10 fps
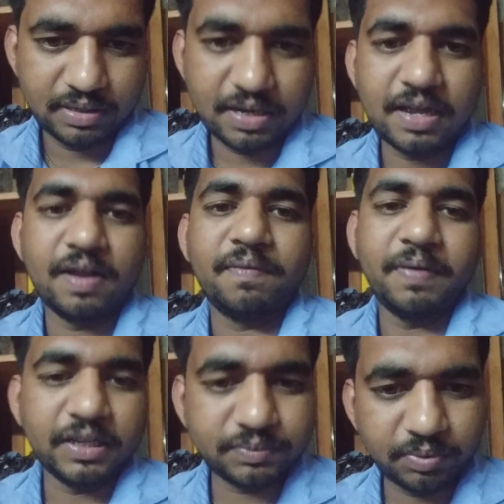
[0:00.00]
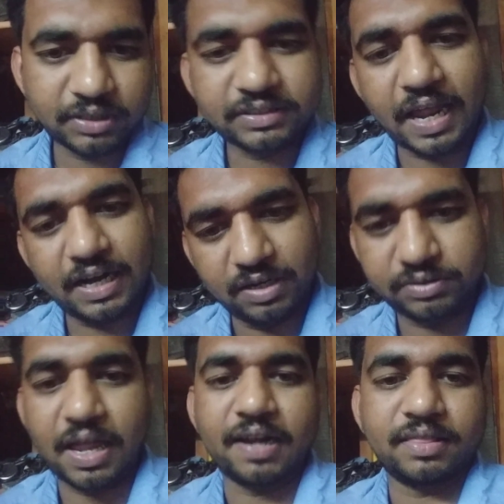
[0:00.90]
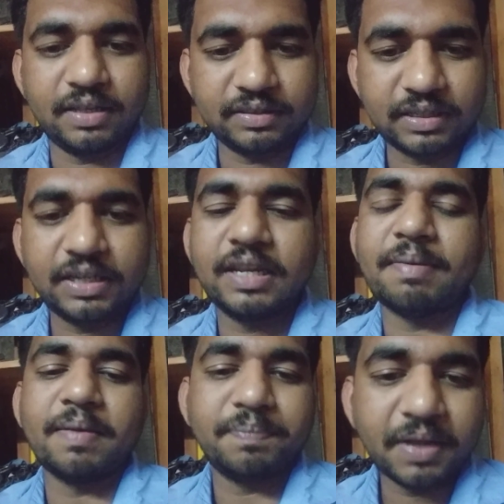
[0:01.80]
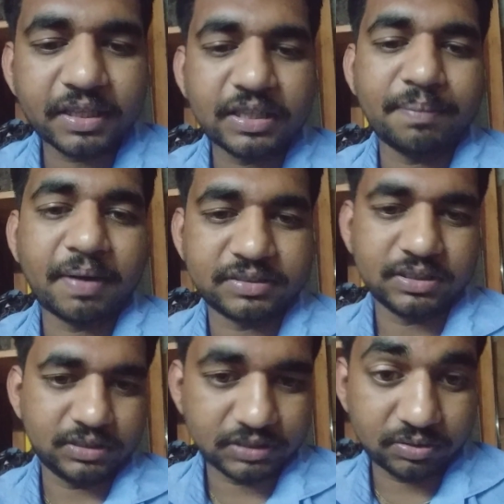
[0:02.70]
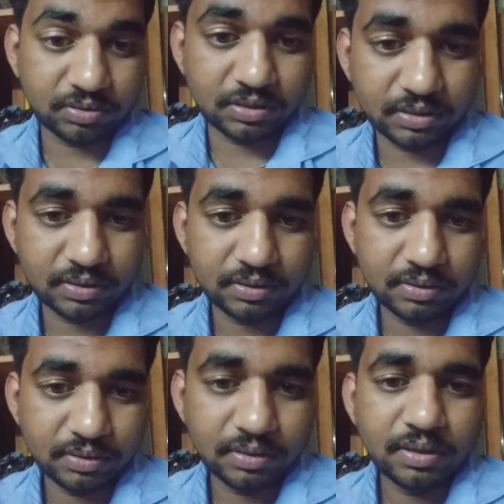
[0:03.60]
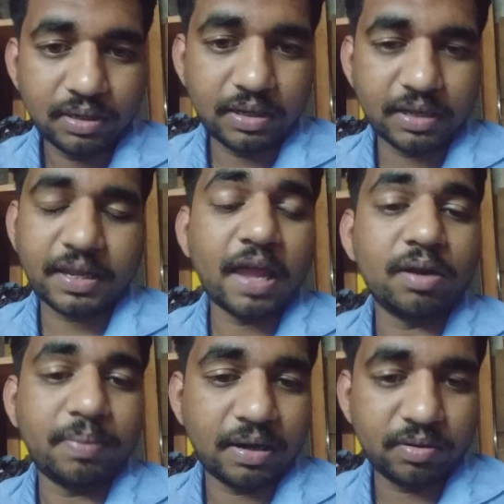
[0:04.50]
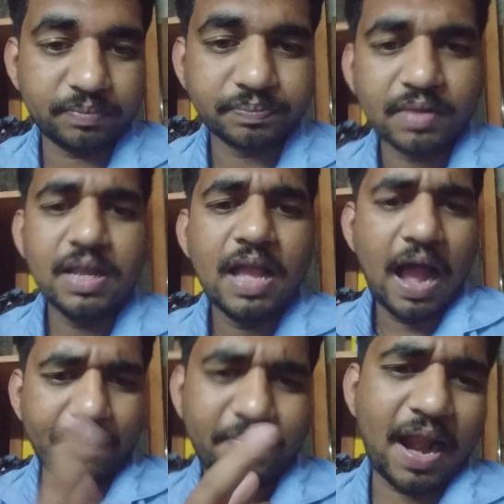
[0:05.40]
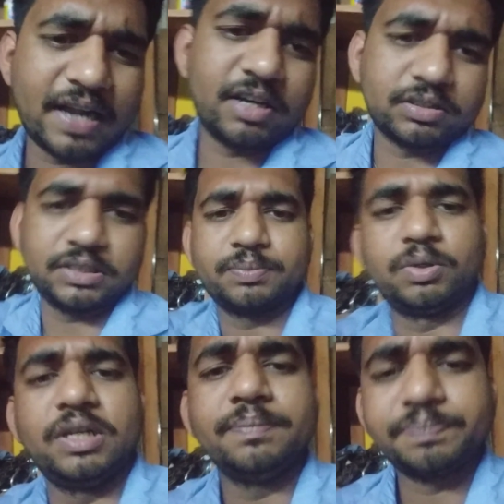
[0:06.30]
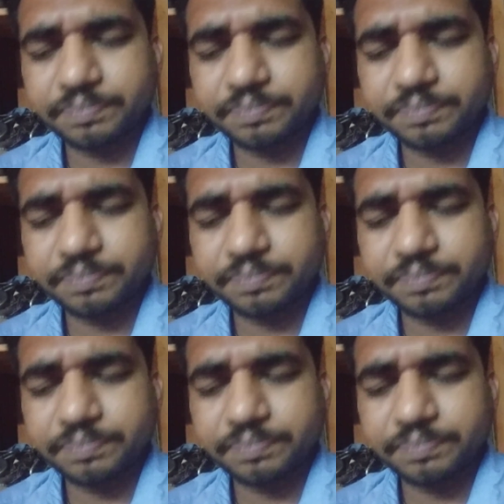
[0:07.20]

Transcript: হ্যাঁ ফেসবুকে ছাড়লেও ছাড়তেন যে কী রে ভাই পেঁয়াজের দাম বাড়ছে কিসের জন্য হ্যাঁ কেন বাড়লো আপনার আরেকটা কথা আমি বলি